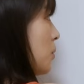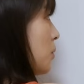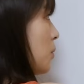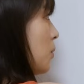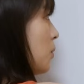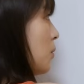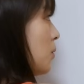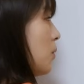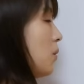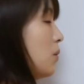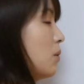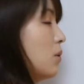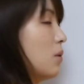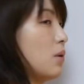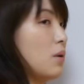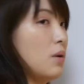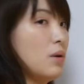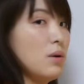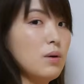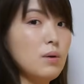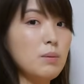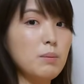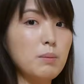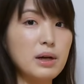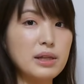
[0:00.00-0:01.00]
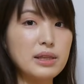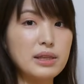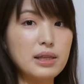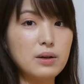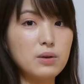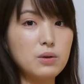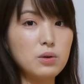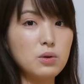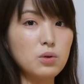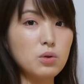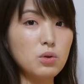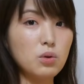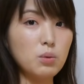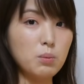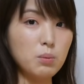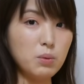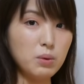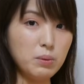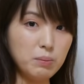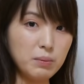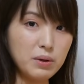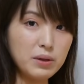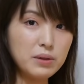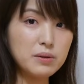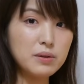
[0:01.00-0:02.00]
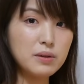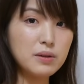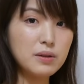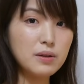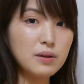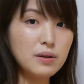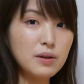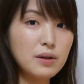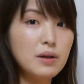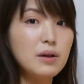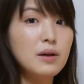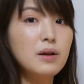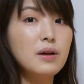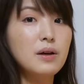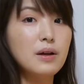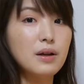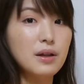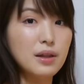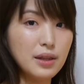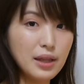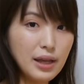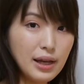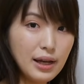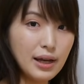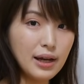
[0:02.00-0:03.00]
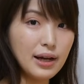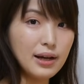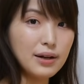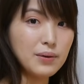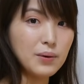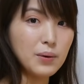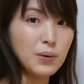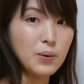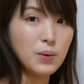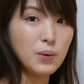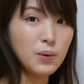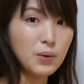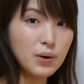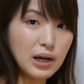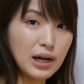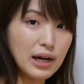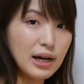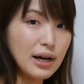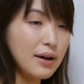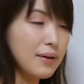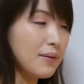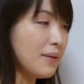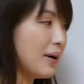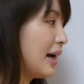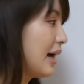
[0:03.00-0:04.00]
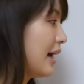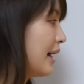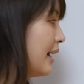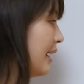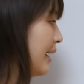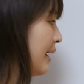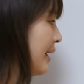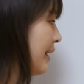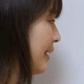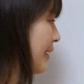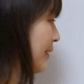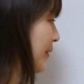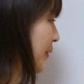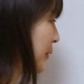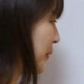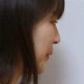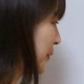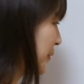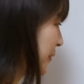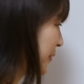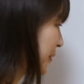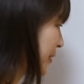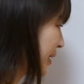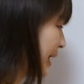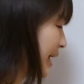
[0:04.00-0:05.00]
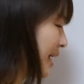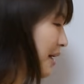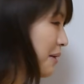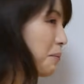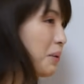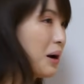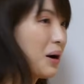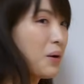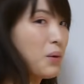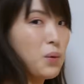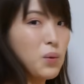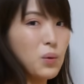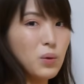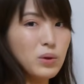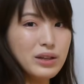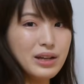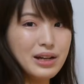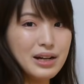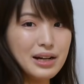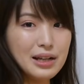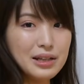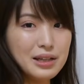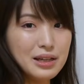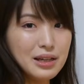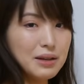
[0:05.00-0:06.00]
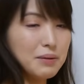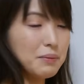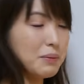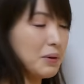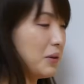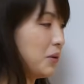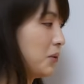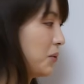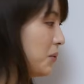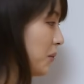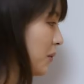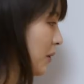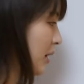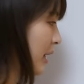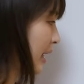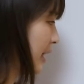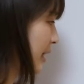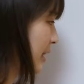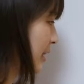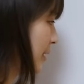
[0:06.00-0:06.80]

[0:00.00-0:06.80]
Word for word: と回ってくると思います。でここからはこの桂馬を狙いに行きましょう。は